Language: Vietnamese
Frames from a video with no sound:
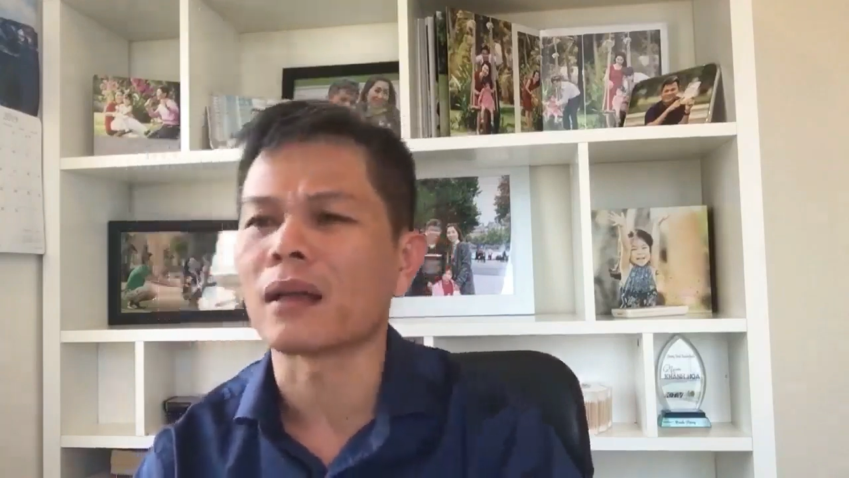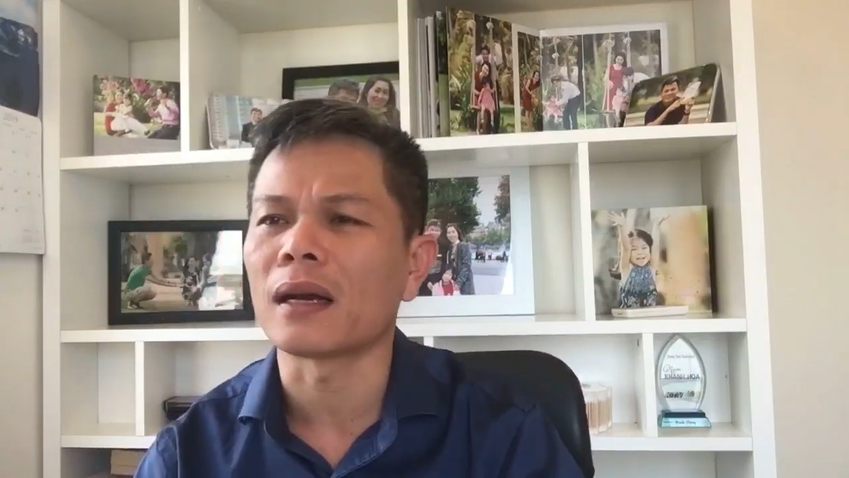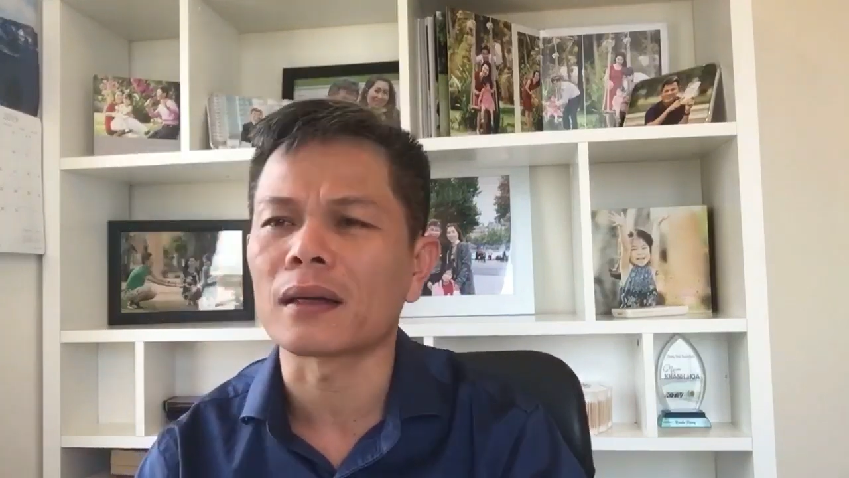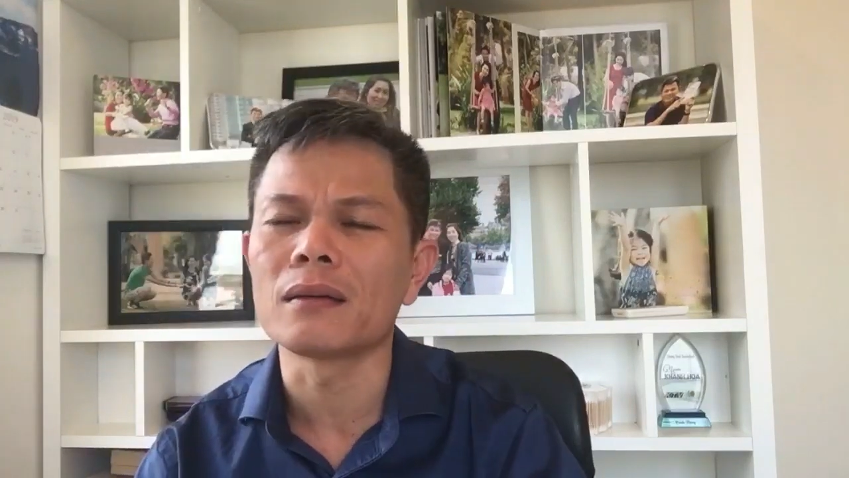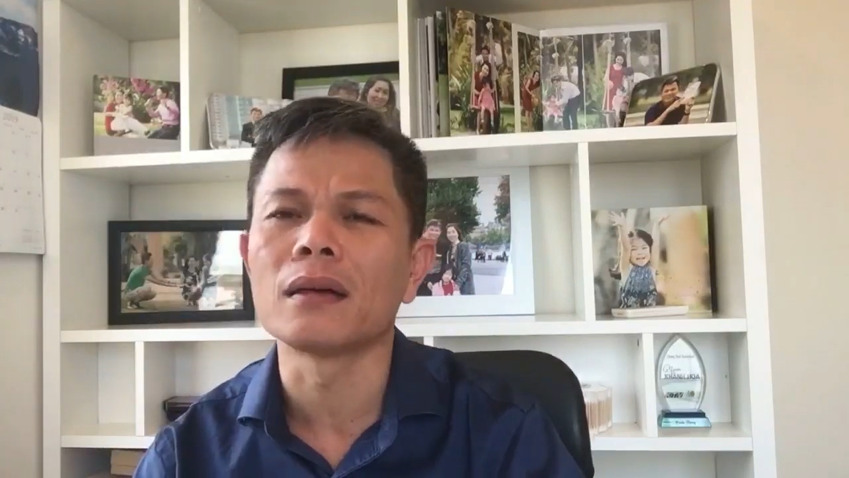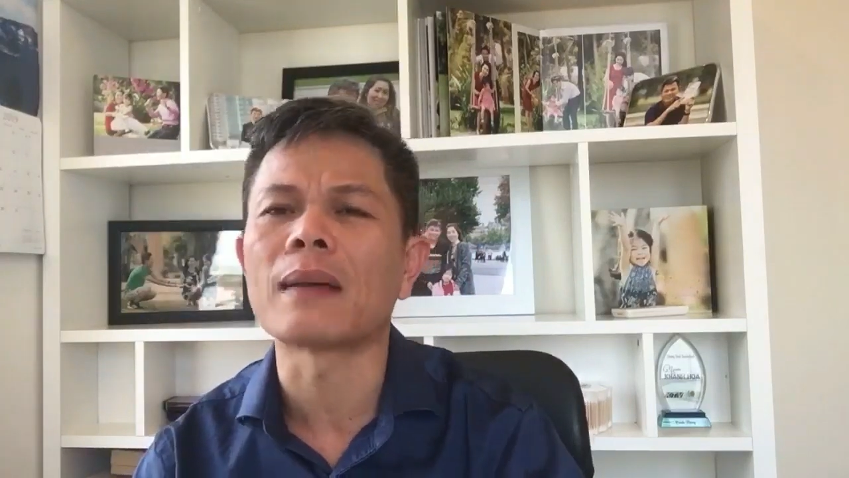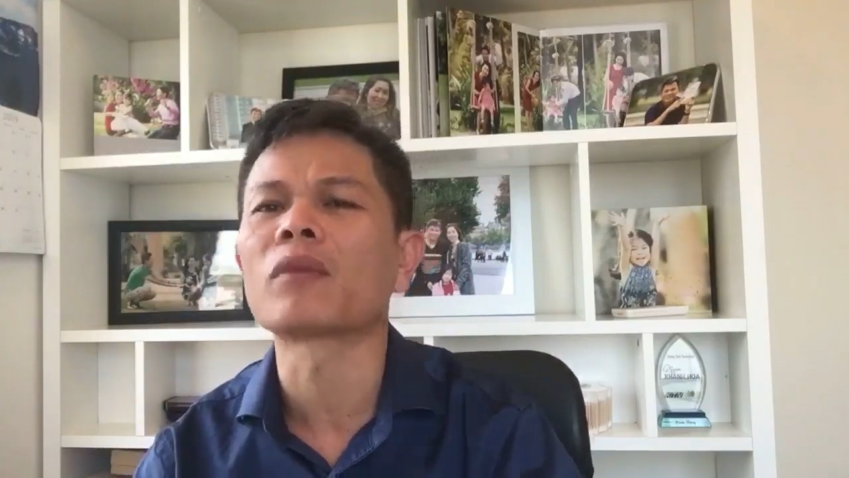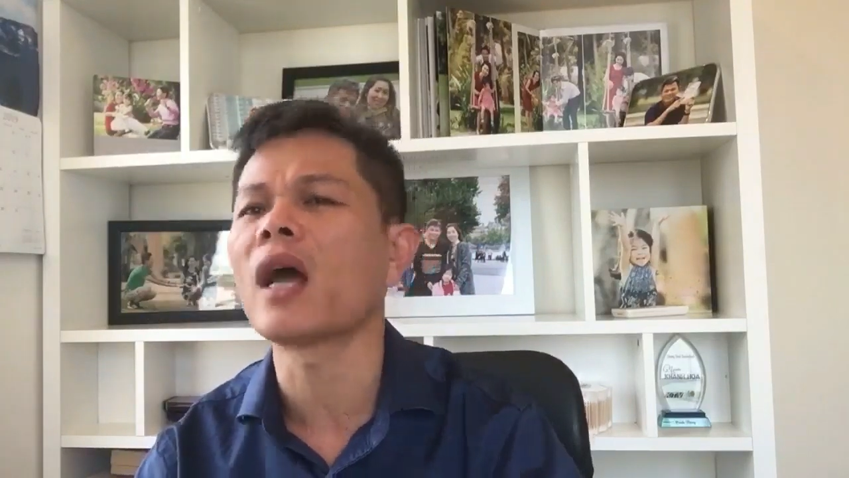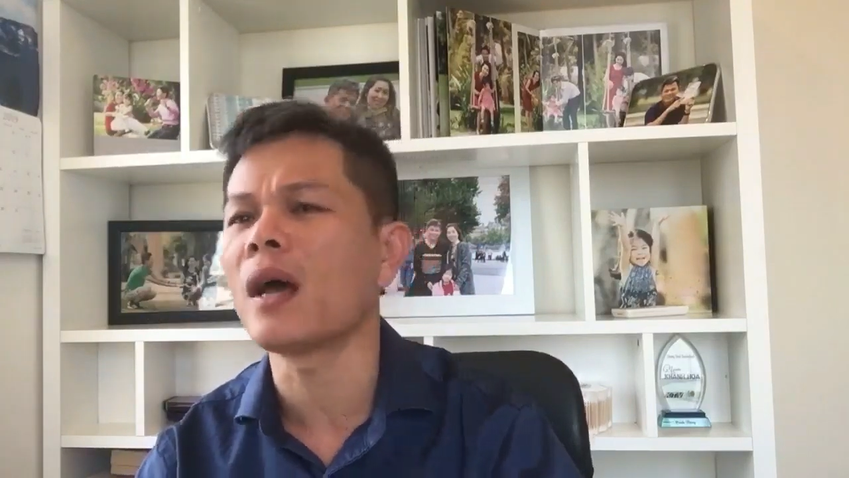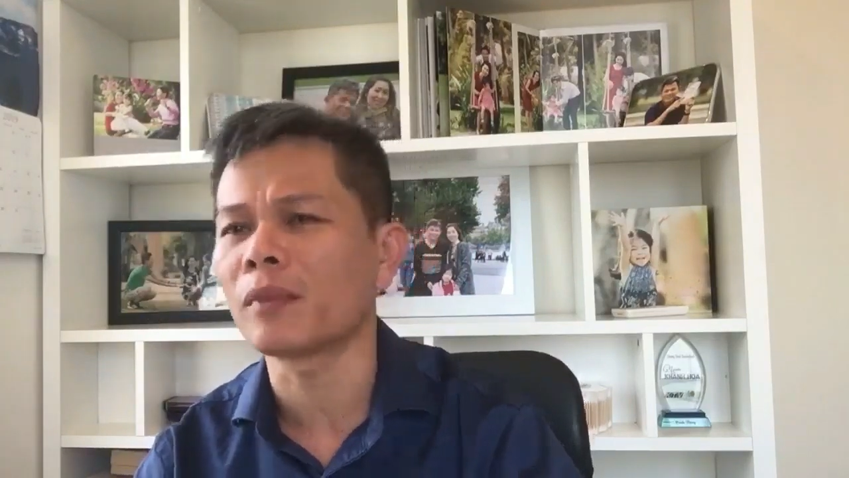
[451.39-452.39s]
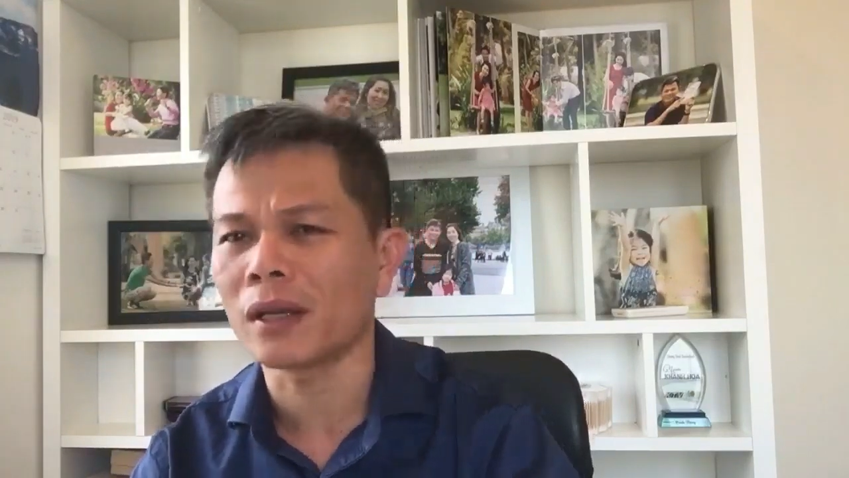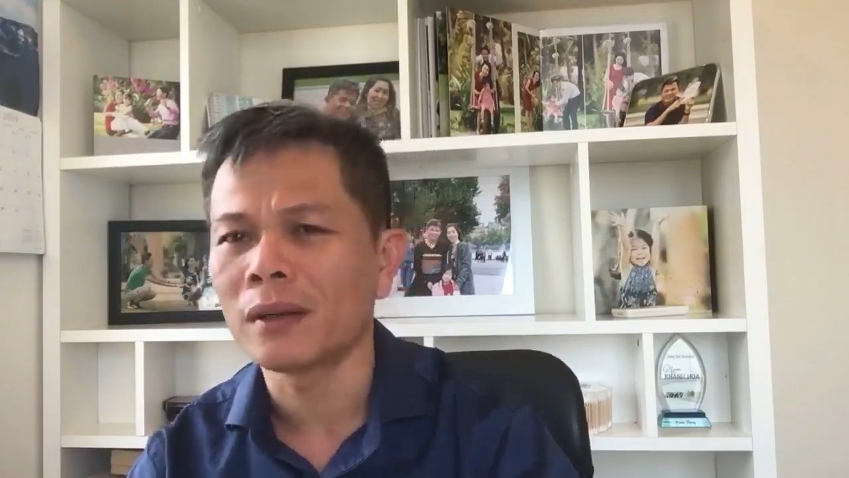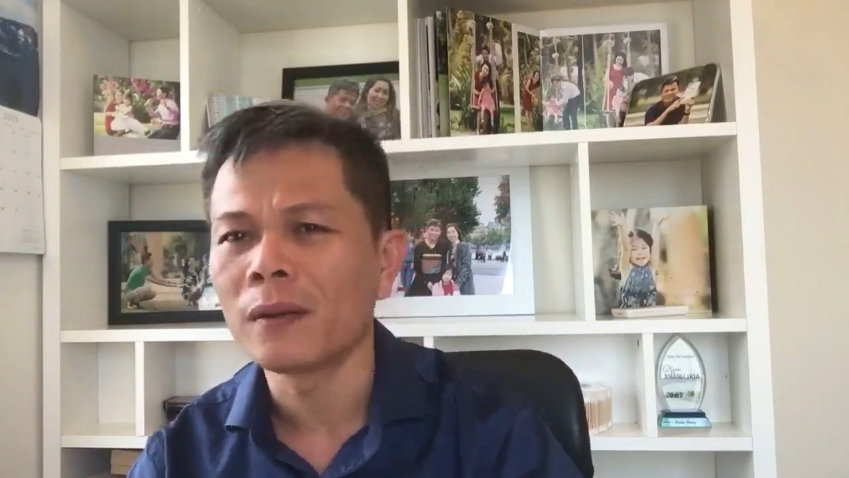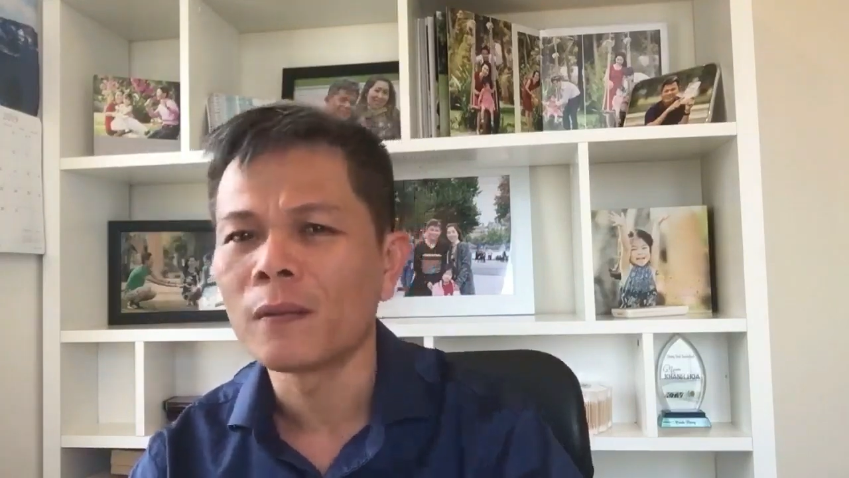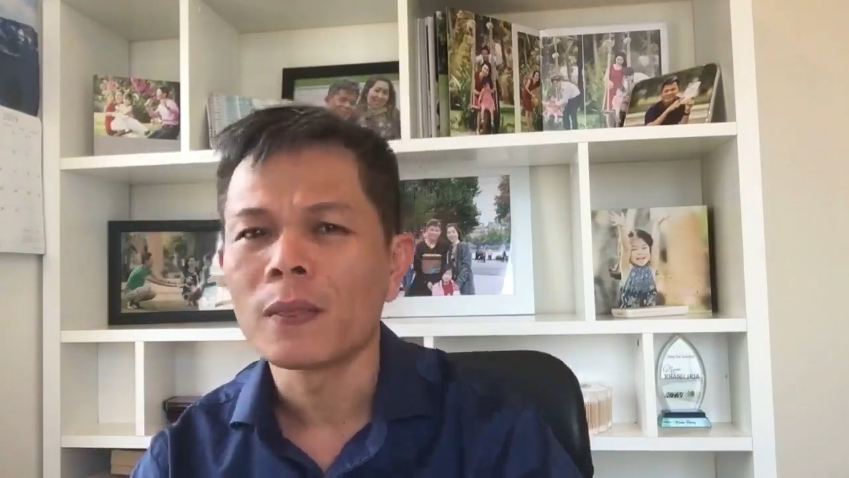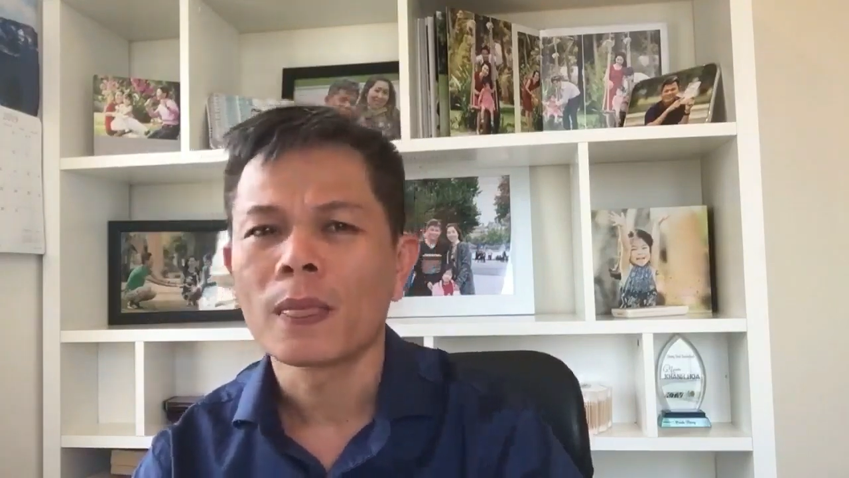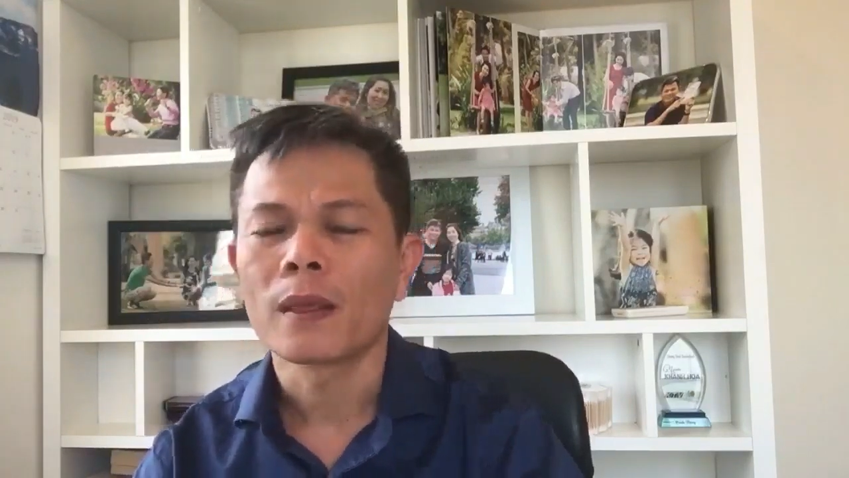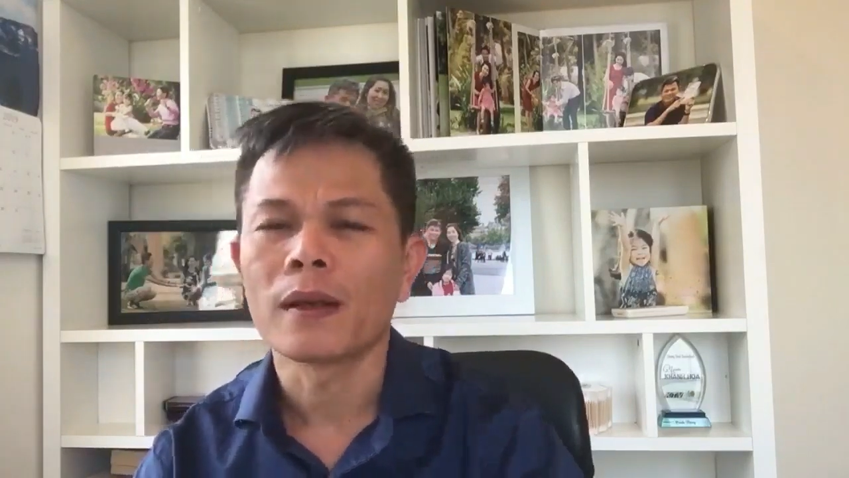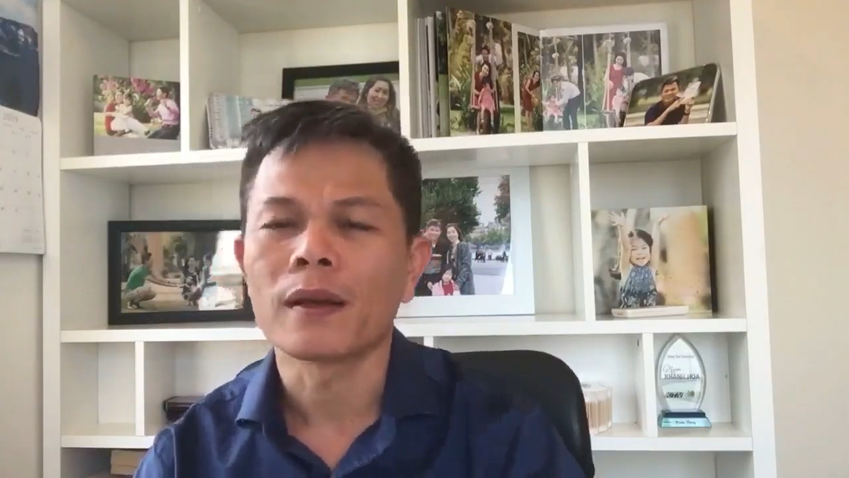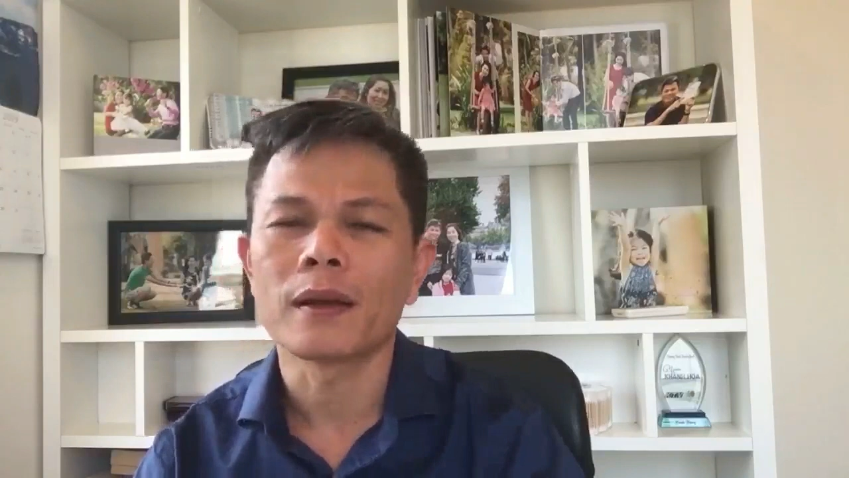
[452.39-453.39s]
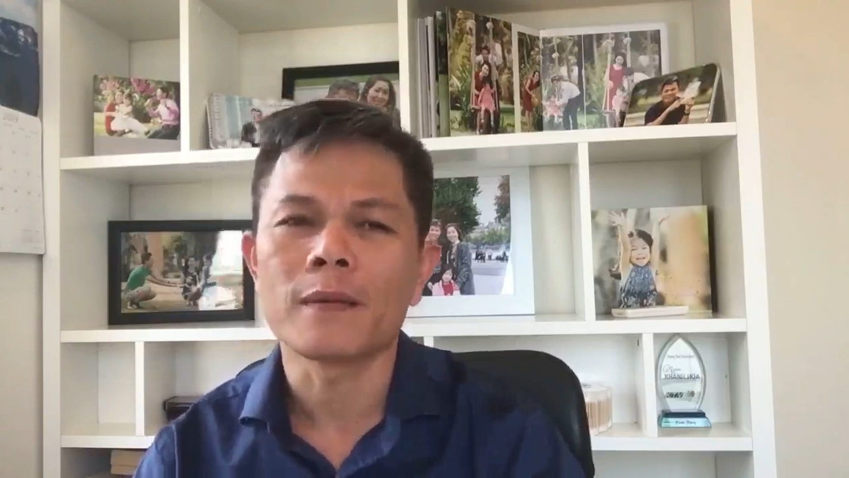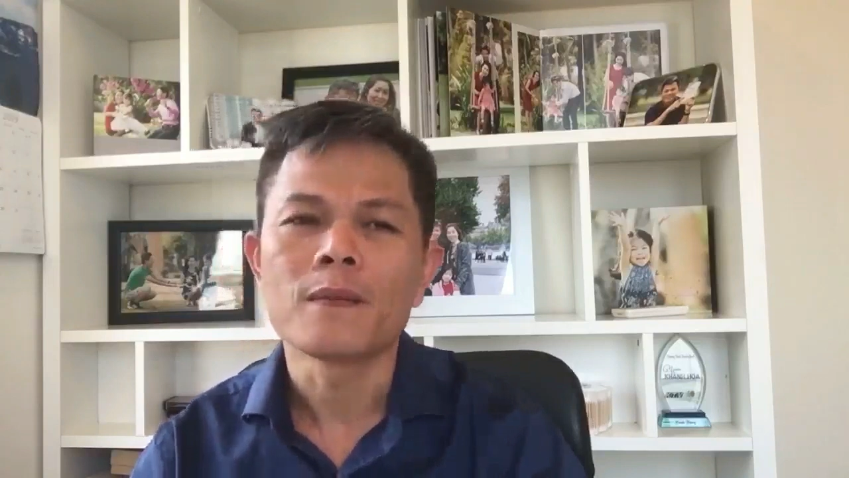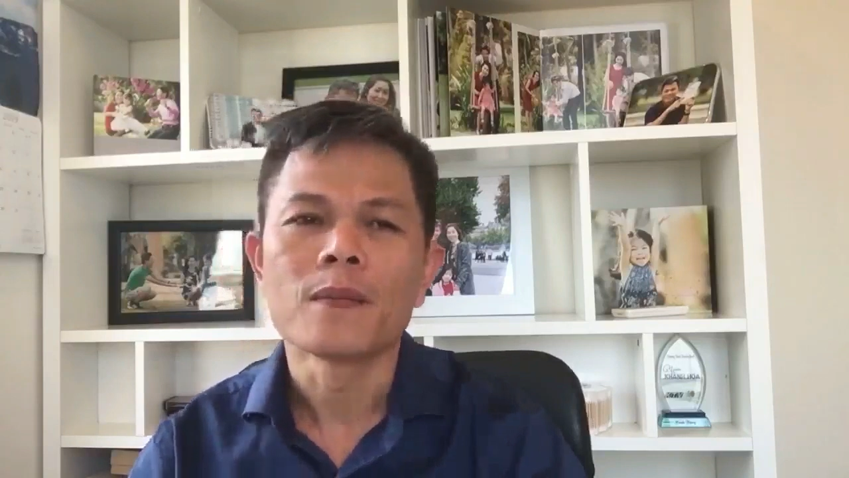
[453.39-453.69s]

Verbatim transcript: chỉ là cái người làm thêm thôi à,